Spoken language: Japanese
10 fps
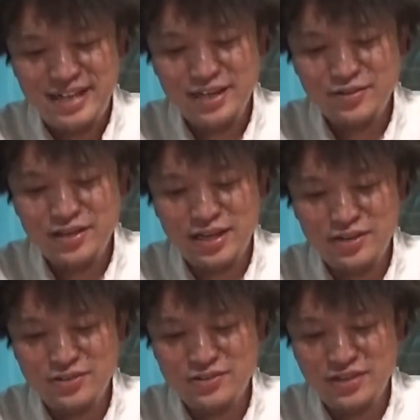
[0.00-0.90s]
後で
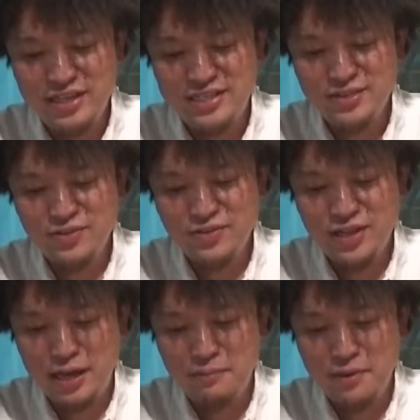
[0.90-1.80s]
彼女はいちご
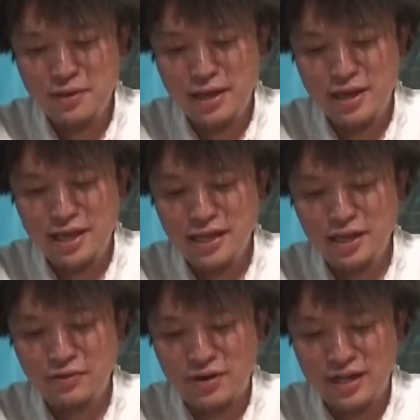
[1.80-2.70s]
のため、えー、
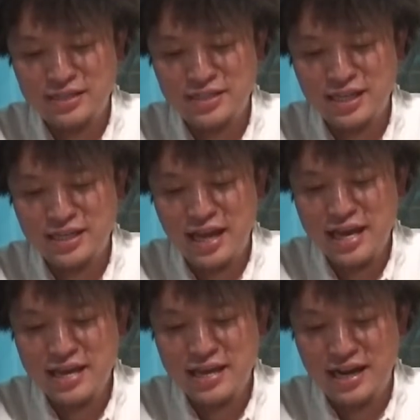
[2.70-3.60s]
種の感じが
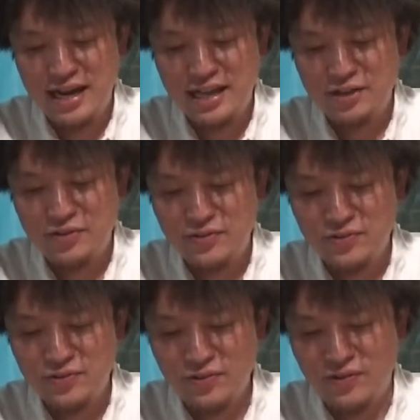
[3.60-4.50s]
大嫌いだという
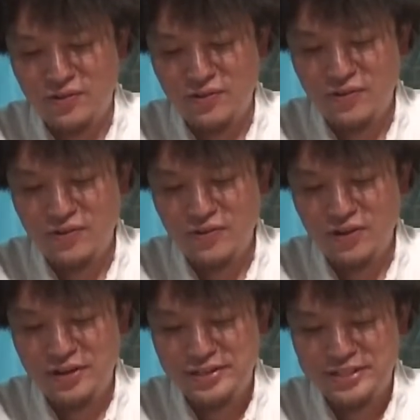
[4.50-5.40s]
ことを、
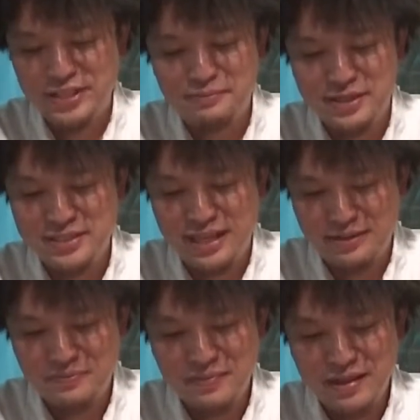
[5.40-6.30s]
えー、知りまし
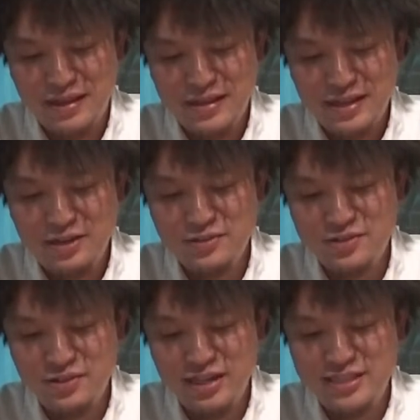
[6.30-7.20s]
た
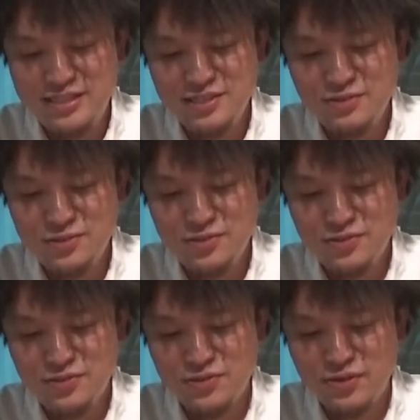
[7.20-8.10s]
彼女はいちご
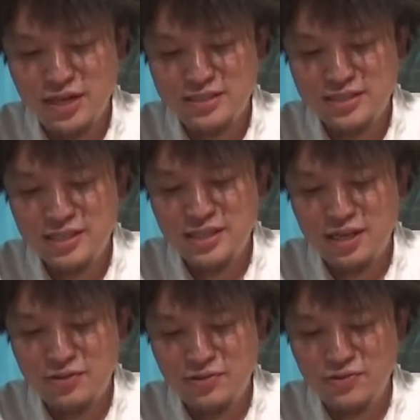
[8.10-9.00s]
ショートが好き
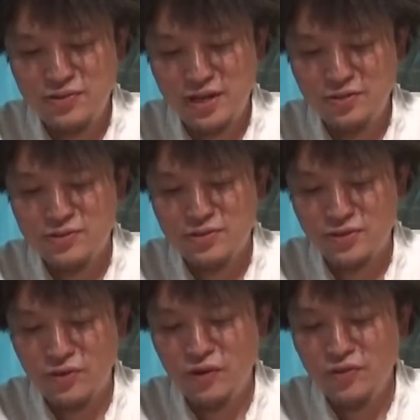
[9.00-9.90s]
だという彼女
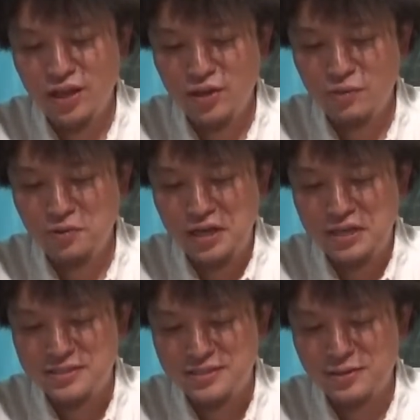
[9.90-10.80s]
の女友
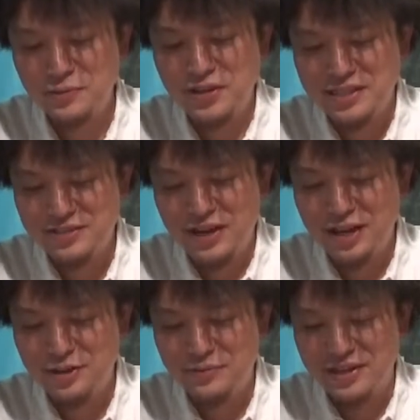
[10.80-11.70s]
達の
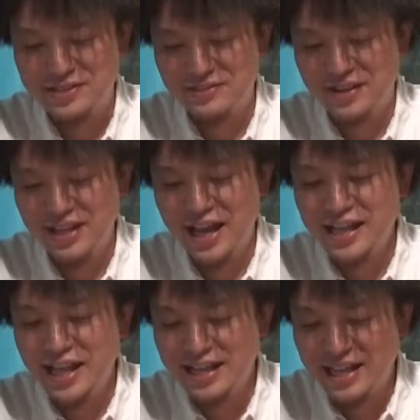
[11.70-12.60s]
アドバイスは
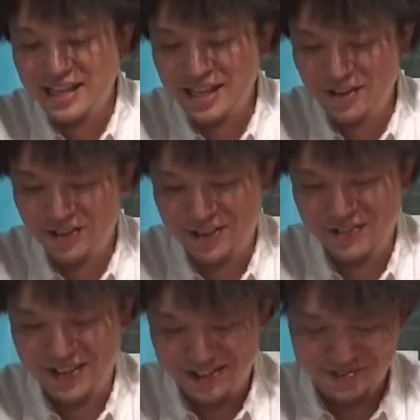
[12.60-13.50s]
何だったんだろうと
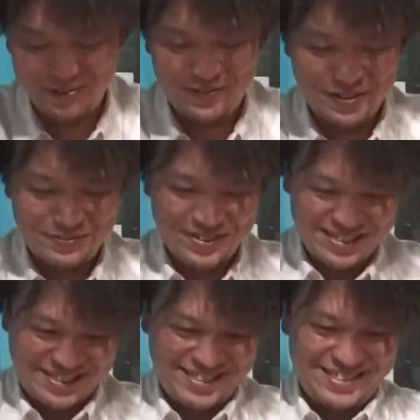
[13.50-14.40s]
今でも思いま
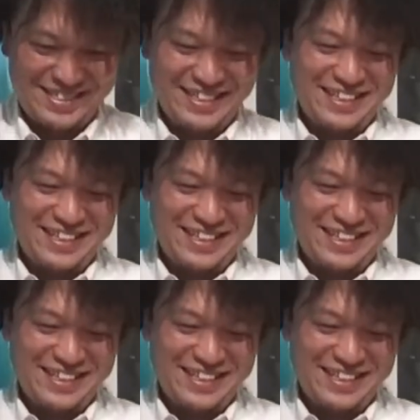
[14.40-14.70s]
す